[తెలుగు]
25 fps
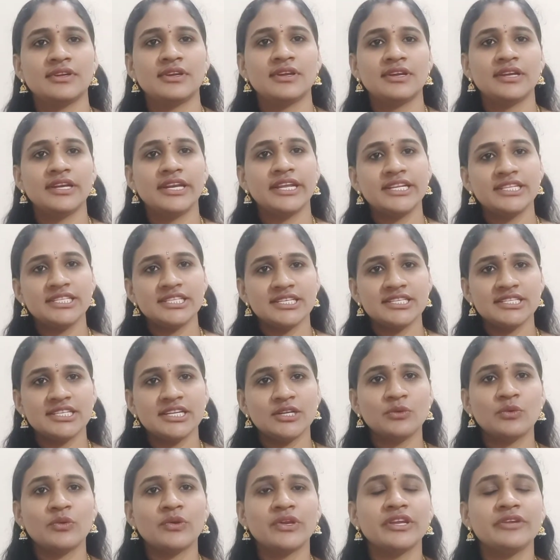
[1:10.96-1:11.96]
నేను చేసిన
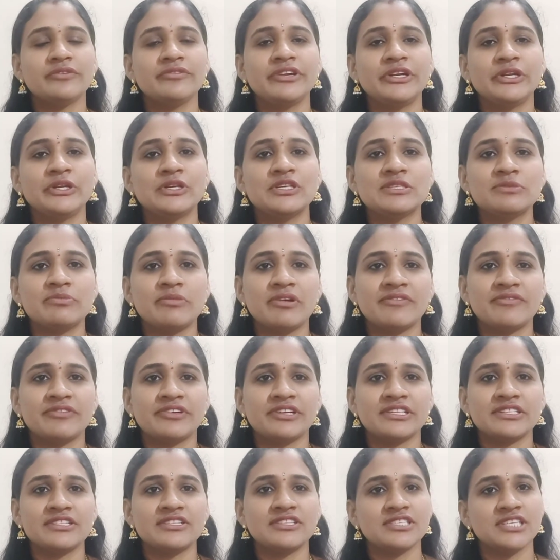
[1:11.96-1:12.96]
కుకింగ్ వీడియోస్ మా
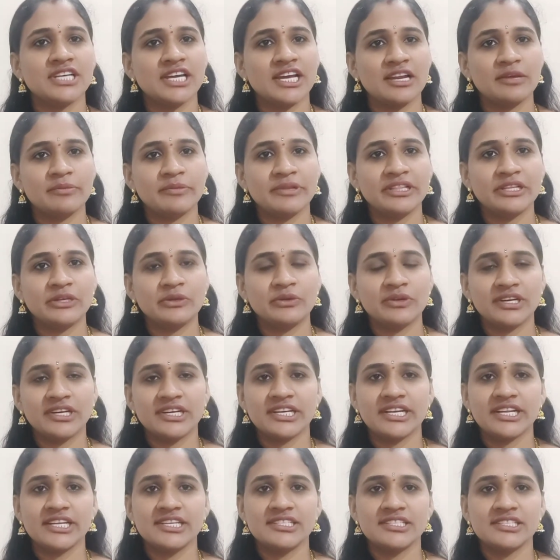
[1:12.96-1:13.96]
ఫ్రెండ్స్ చాలామంది కూడా
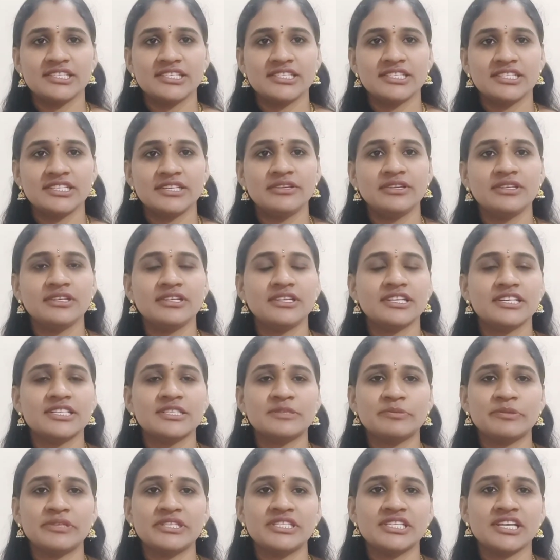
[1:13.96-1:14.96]
ట్రై చేసి
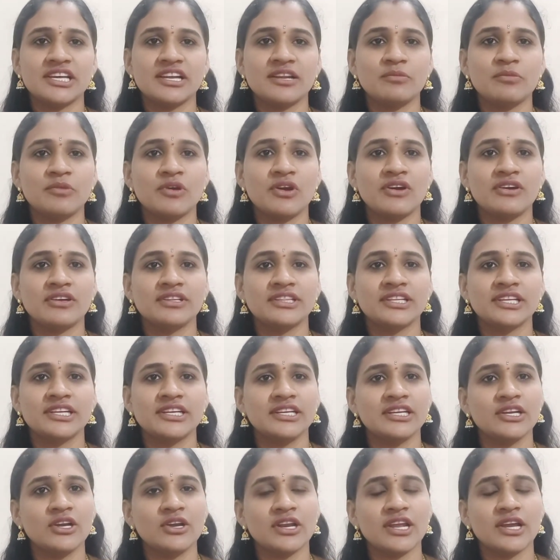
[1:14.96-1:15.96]
రెసిపీ చాలా
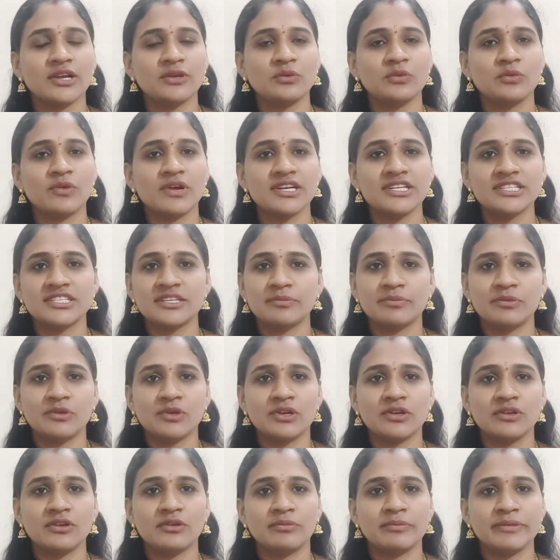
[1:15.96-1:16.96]
బాగుందని నాకు వాట్సాప్లో
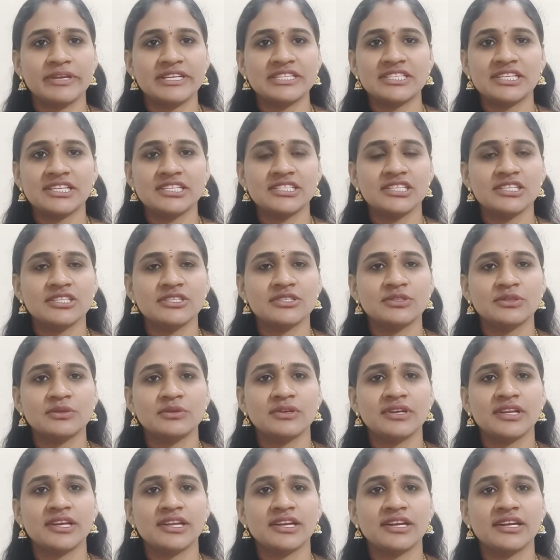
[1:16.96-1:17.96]
మెసేజ్ చేస్తూ
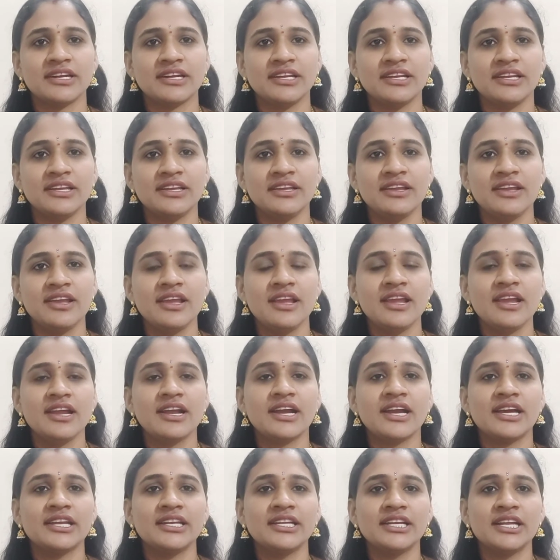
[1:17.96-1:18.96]
ఉన్నారండి
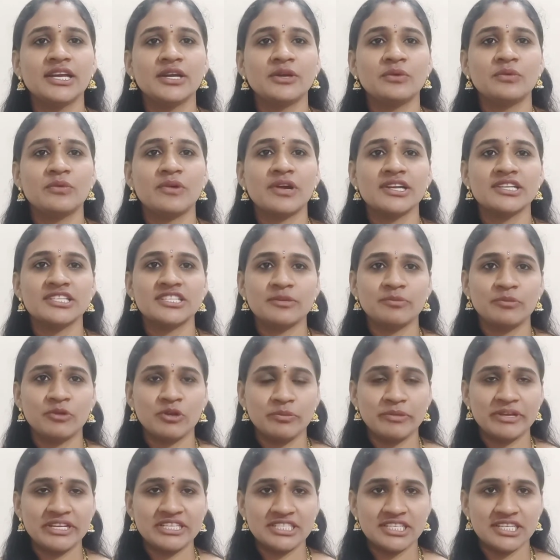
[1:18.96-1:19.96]
కానీ నాకు వాట్సాప్లో
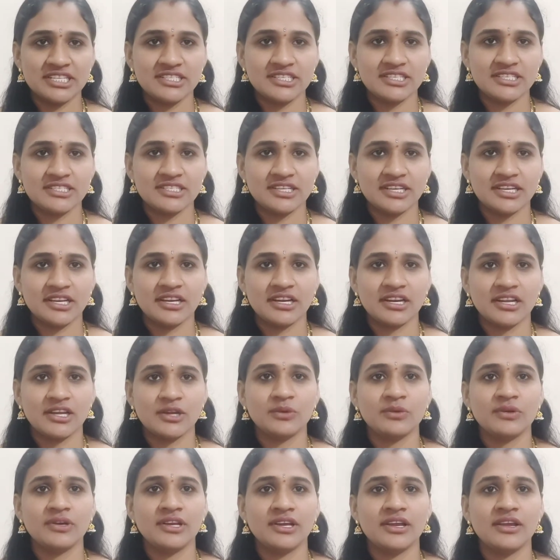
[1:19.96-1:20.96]
మెసేజ్ చేసే కన్నా
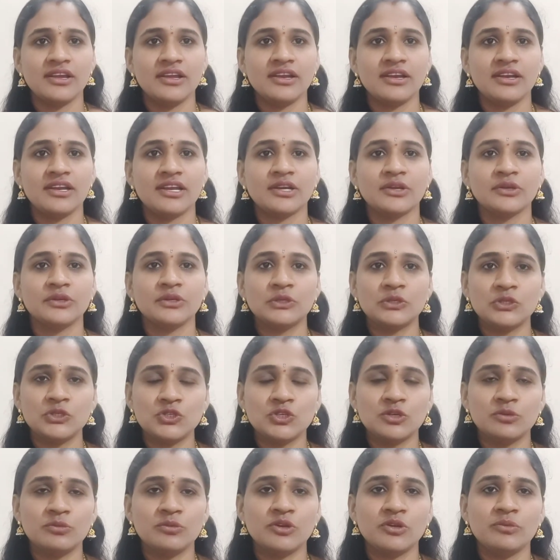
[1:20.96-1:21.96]
కూడా నాకు
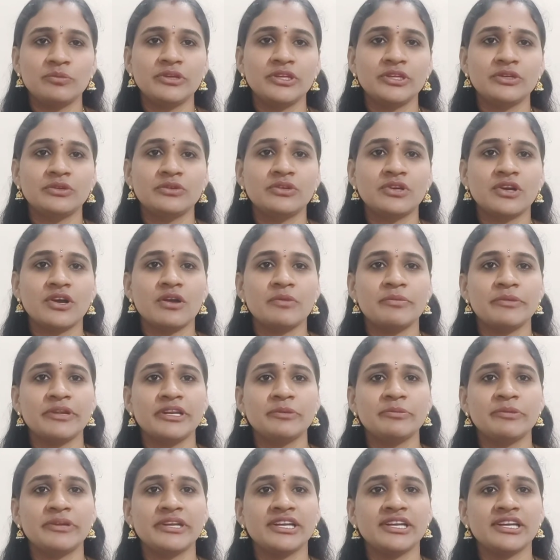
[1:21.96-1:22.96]
యూట్యూబ్లో మీరు
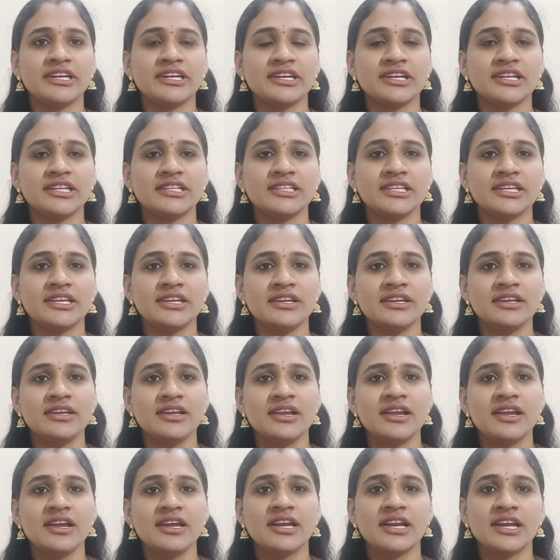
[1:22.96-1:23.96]
కామెంట్ పెట్టినట్లయితే
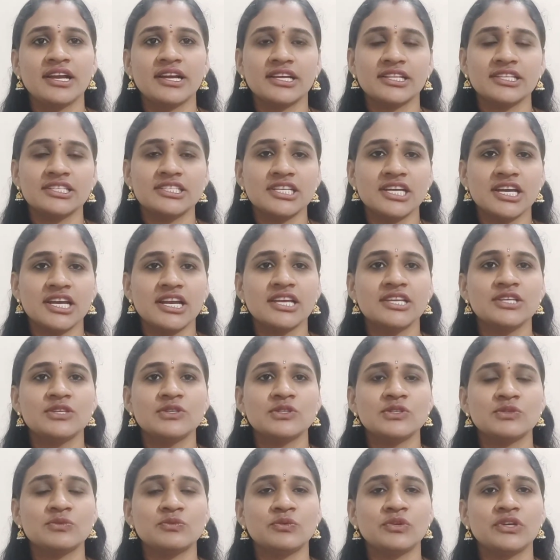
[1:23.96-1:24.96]
నాకు అది చాలా
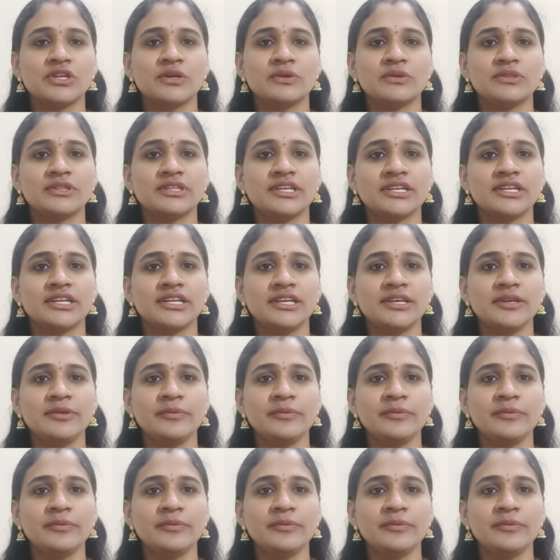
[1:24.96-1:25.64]
యూస్ఫుల్ అవుద్దండి